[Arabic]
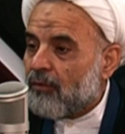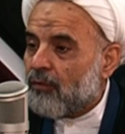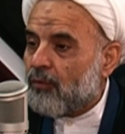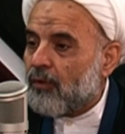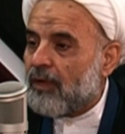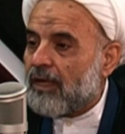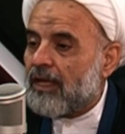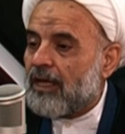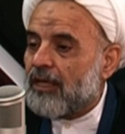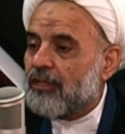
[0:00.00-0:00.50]

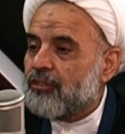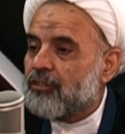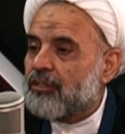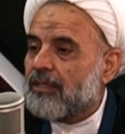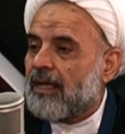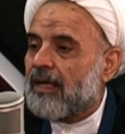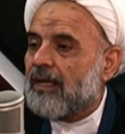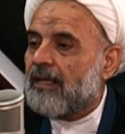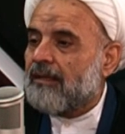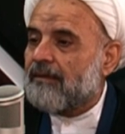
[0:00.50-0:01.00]
ولا
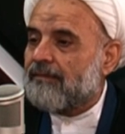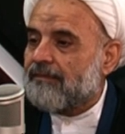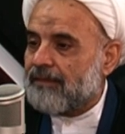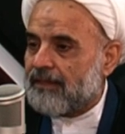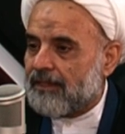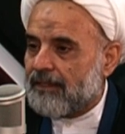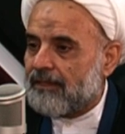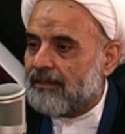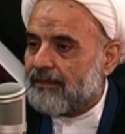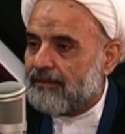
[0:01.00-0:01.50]
اشكال
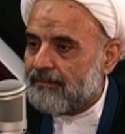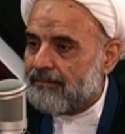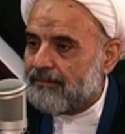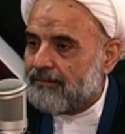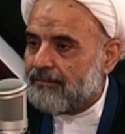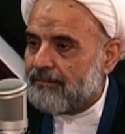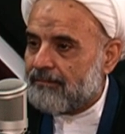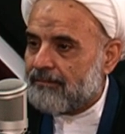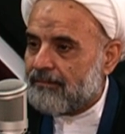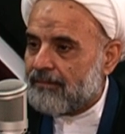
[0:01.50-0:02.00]
فيه
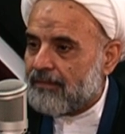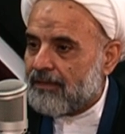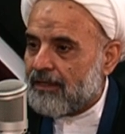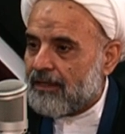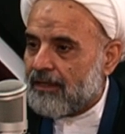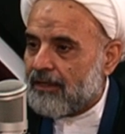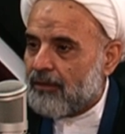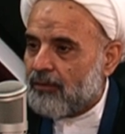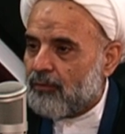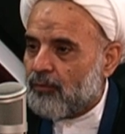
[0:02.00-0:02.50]

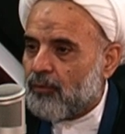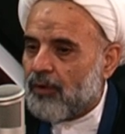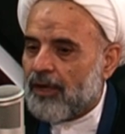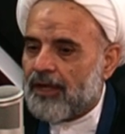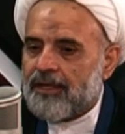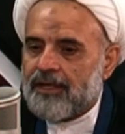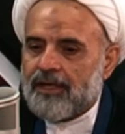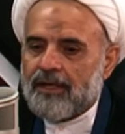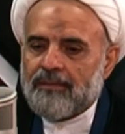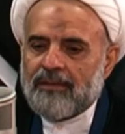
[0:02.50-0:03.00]

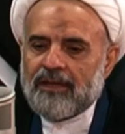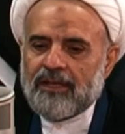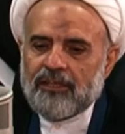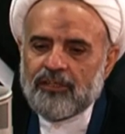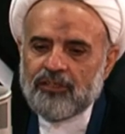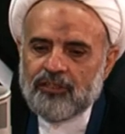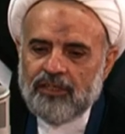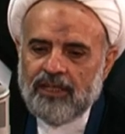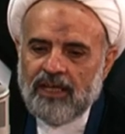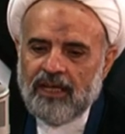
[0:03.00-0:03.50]
وانما
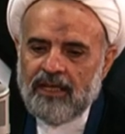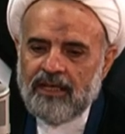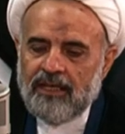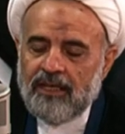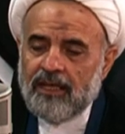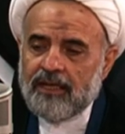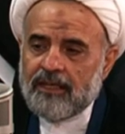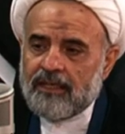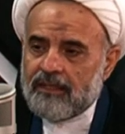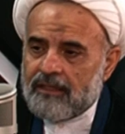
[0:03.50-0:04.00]
الاشكال
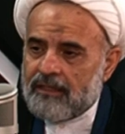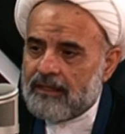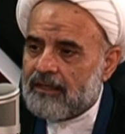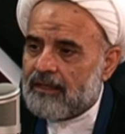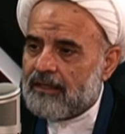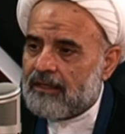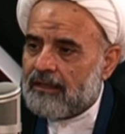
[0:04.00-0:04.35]
يرد